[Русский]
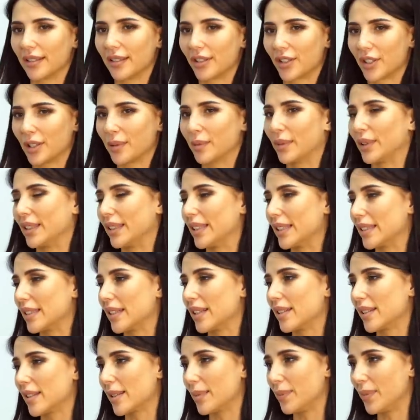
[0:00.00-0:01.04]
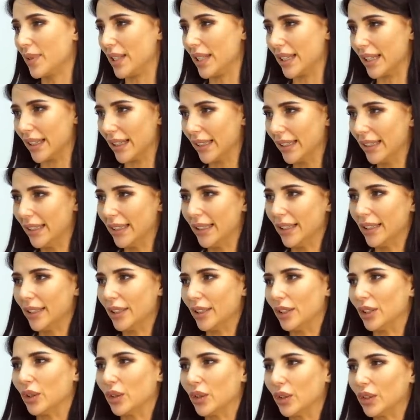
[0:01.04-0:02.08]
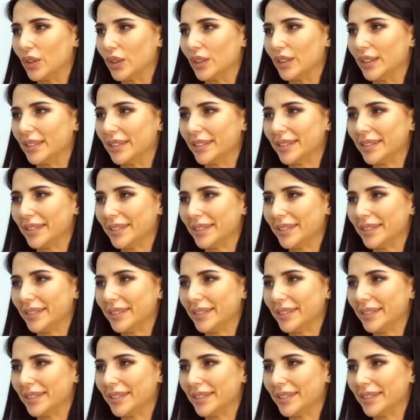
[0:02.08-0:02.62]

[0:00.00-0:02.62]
должна была достаться мне, но